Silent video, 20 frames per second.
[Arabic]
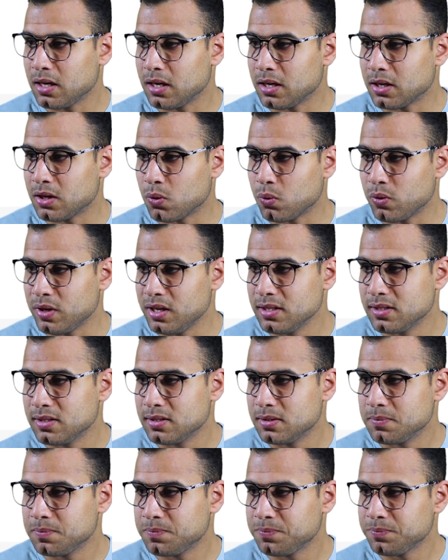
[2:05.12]

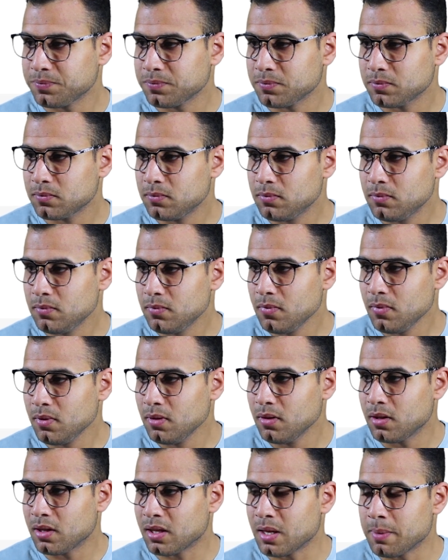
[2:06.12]
الكويز
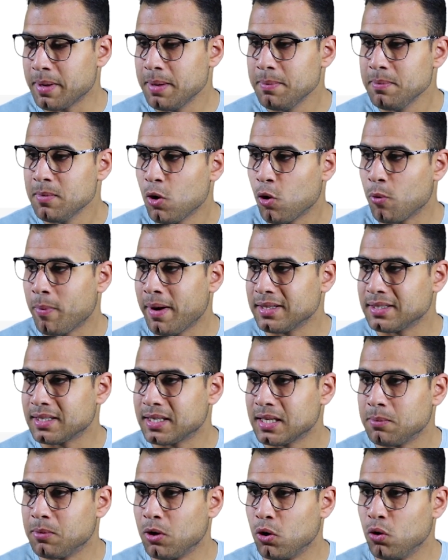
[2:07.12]
تمام وبعد
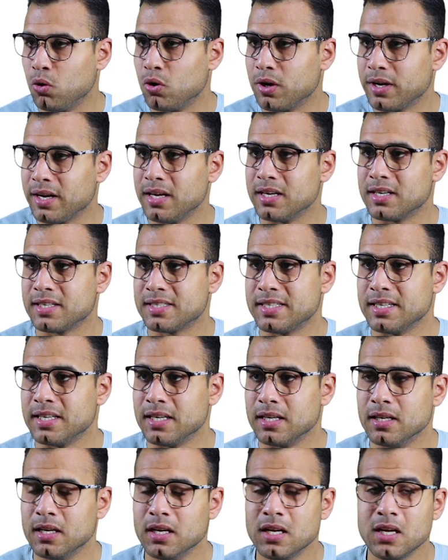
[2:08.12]
كده بقول له هنا
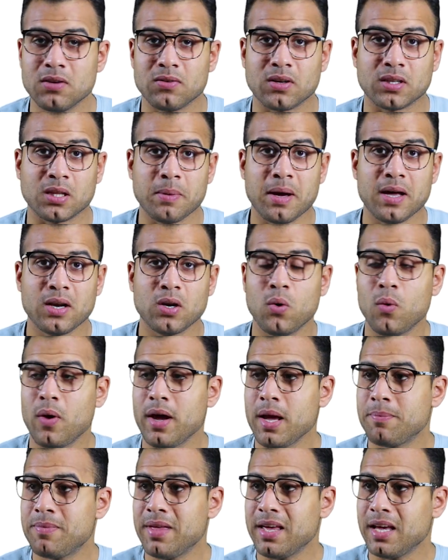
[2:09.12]
ارسال فطبعا هو
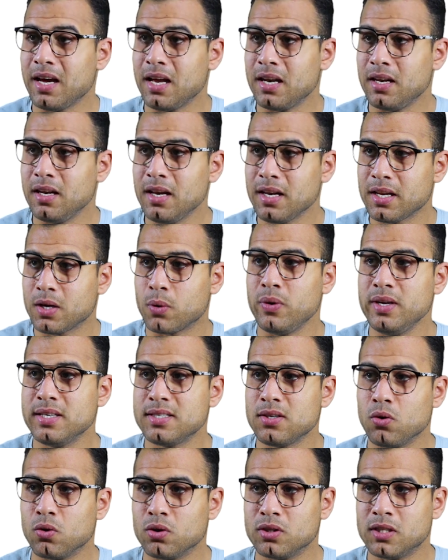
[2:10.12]
يبدا يحل لي
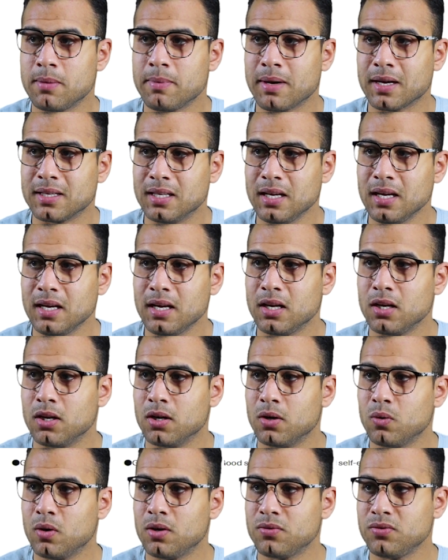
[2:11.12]
الكويز اللي قدامك ده اللي
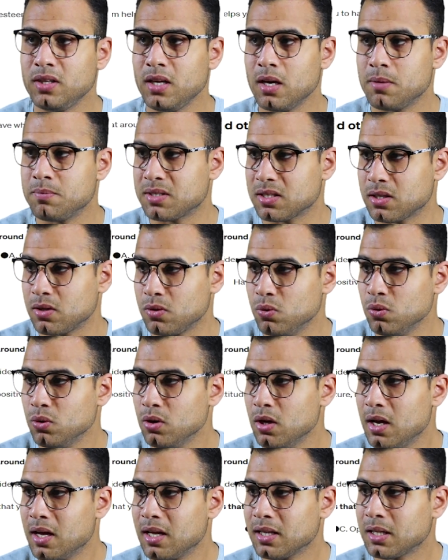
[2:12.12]
هو فيه ام اس كيو
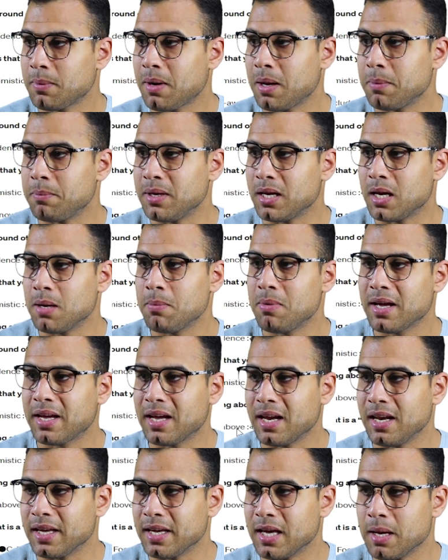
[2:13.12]
طبعا بيجيب
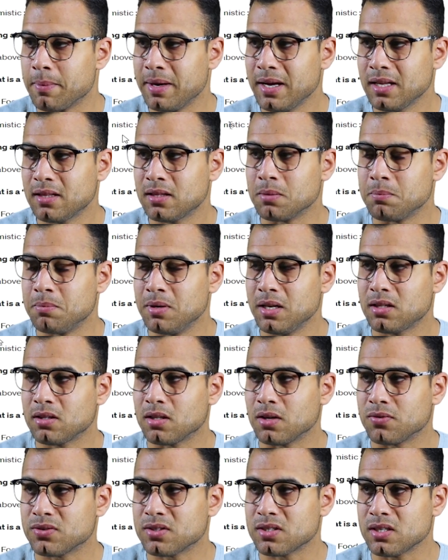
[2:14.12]
لك الاجابات
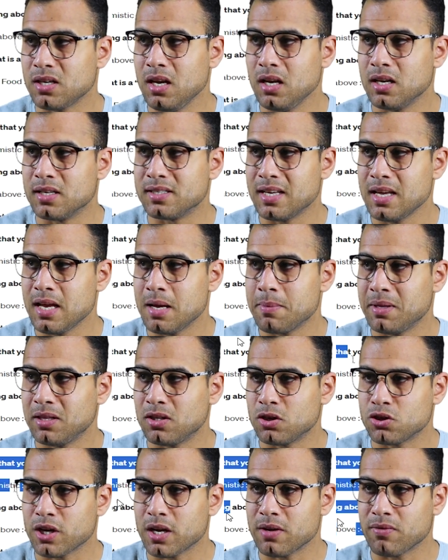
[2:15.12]
بالتفصيل زي ما
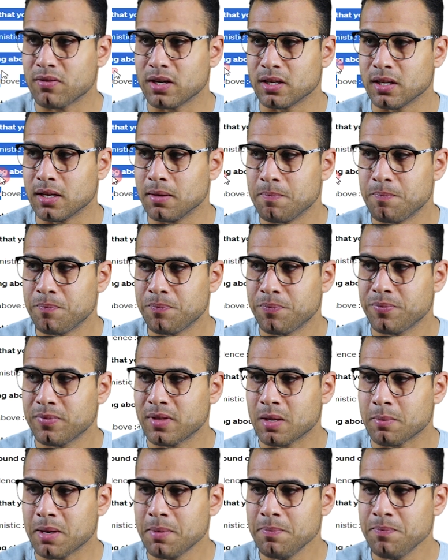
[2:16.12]
انت شايف كده
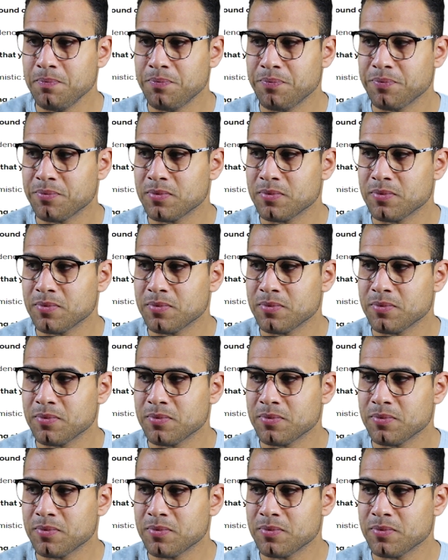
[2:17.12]
تمام